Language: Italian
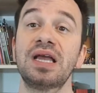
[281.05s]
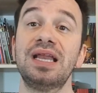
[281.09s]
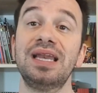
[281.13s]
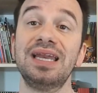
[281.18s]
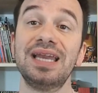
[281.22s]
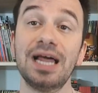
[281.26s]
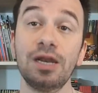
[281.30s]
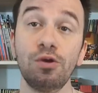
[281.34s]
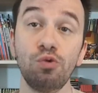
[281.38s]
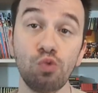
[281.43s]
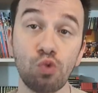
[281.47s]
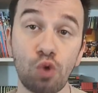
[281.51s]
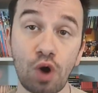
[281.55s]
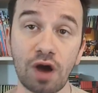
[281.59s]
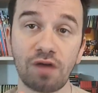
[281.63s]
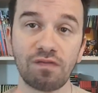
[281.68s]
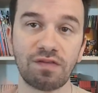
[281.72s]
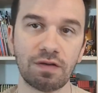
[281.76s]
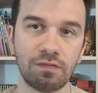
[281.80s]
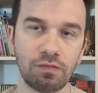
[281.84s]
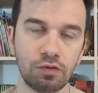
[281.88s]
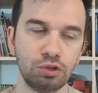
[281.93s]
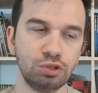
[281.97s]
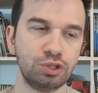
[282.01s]
La
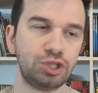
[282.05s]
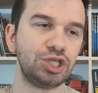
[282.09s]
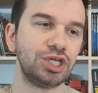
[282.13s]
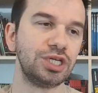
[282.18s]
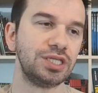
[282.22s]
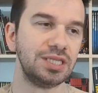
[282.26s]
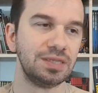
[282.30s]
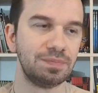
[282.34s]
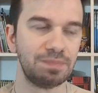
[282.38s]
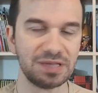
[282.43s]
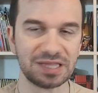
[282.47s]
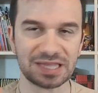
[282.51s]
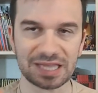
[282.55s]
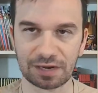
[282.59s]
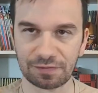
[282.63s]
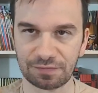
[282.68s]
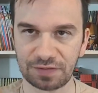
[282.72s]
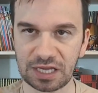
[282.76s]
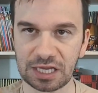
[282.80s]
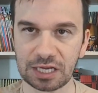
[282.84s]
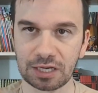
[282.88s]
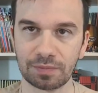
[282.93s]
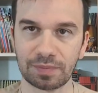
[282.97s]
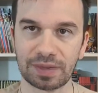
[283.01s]
nuova voce di Peter
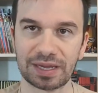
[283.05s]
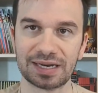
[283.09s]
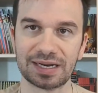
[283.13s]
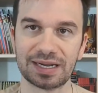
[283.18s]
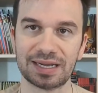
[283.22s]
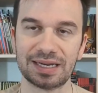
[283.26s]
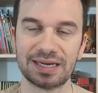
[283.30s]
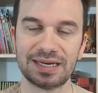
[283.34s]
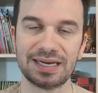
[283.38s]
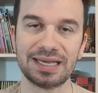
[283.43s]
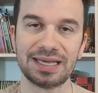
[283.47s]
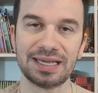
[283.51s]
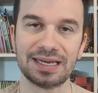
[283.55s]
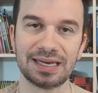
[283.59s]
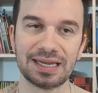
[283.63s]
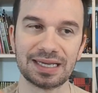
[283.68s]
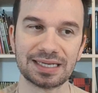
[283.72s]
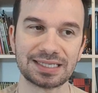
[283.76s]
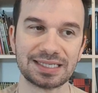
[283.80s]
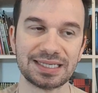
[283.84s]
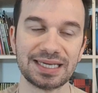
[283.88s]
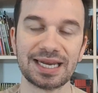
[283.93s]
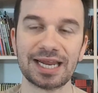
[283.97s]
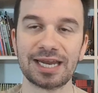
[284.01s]
Winkman
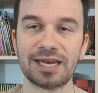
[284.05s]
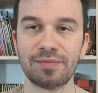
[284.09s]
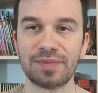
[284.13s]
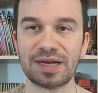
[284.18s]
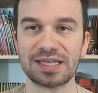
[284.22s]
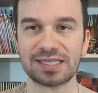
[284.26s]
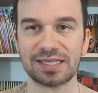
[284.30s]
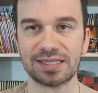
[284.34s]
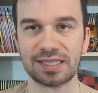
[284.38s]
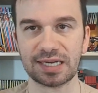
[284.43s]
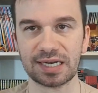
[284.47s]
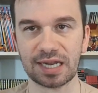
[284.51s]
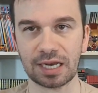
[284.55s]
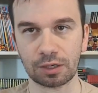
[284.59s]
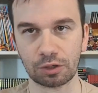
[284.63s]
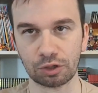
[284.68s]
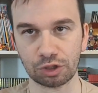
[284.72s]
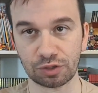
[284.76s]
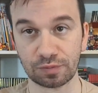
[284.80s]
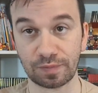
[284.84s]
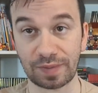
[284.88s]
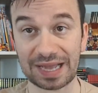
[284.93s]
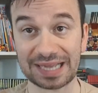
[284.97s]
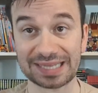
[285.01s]
nella serie animata The Real
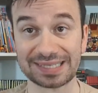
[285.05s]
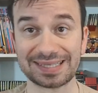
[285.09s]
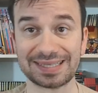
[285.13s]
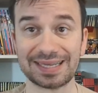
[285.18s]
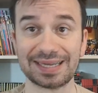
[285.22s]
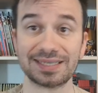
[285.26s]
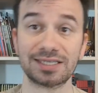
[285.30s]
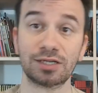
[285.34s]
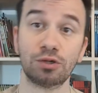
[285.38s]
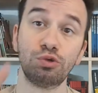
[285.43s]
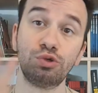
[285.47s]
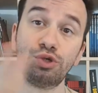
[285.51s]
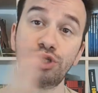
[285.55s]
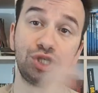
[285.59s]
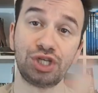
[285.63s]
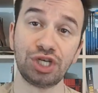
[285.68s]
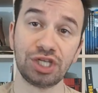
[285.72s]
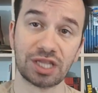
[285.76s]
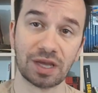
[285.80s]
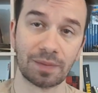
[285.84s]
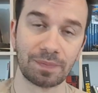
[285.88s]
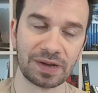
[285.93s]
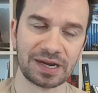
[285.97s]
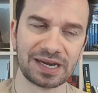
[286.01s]
Ghostbusters
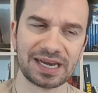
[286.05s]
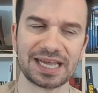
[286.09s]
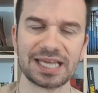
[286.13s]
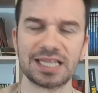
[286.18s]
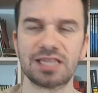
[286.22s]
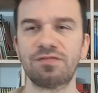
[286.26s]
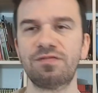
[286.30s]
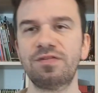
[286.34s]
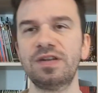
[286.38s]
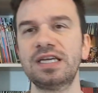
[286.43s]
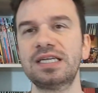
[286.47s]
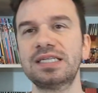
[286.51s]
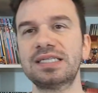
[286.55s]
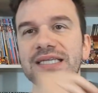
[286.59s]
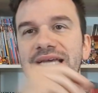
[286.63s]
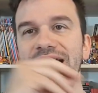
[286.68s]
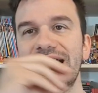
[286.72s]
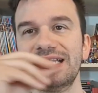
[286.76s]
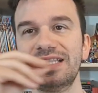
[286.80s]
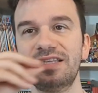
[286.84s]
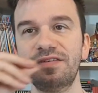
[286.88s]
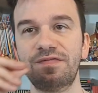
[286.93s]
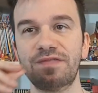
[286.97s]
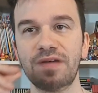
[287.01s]
uscita per Netflix
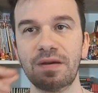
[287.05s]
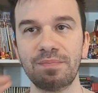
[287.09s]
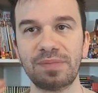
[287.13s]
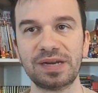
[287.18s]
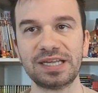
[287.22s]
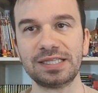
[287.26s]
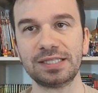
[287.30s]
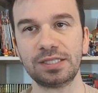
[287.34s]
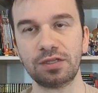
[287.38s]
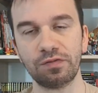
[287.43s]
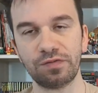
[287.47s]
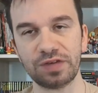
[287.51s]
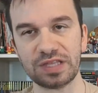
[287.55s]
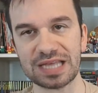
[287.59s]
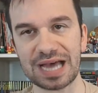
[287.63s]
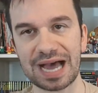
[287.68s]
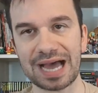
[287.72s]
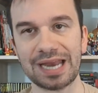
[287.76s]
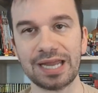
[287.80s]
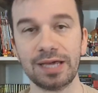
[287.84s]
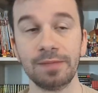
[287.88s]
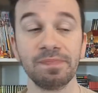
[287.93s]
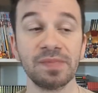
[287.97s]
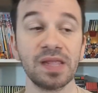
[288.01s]
è di Fabrizio
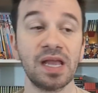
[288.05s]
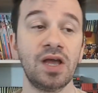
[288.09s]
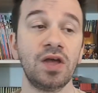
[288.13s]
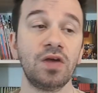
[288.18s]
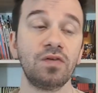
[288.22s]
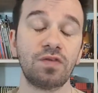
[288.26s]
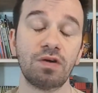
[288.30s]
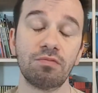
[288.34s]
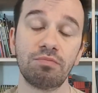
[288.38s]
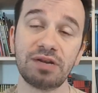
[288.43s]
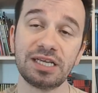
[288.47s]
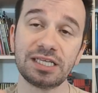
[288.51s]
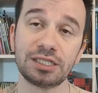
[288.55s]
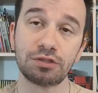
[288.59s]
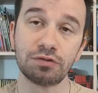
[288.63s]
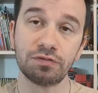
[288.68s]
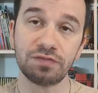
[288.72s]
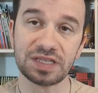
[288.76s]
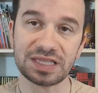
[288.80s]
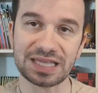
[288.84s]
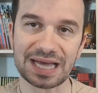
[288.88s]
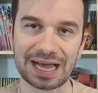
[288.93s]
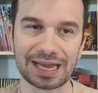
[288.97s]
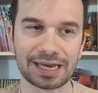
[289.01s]
Vidale. Fabrizio
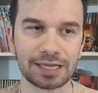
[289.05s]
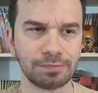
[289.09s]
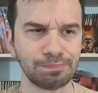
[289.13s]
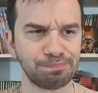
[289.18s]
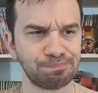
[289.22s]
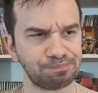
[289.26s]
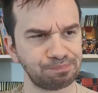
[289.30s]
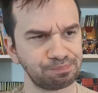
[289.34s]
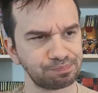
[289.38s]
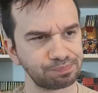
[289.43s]
Vidale